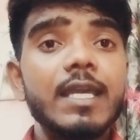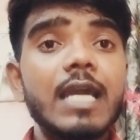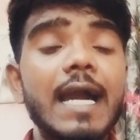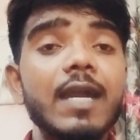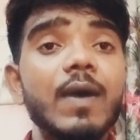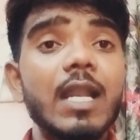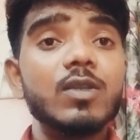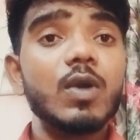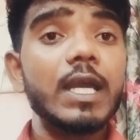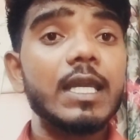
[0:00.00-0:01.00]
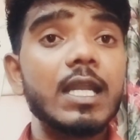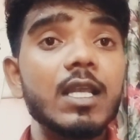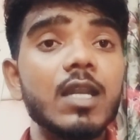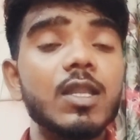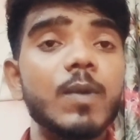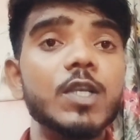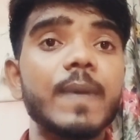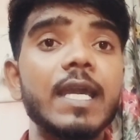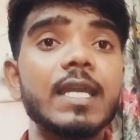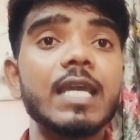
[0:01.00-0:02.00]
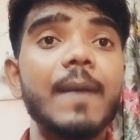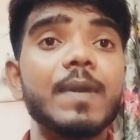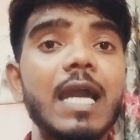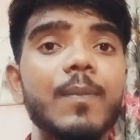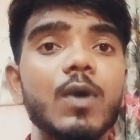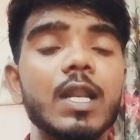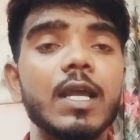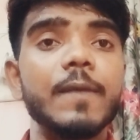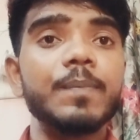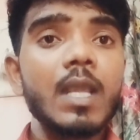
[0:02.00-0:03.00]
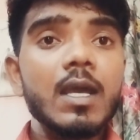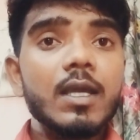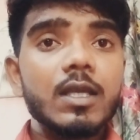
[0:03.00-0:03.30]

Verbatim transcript: ताकि आगे वाला जो है क्लियर समझ पाए कि आप क्या बोल रहे हैं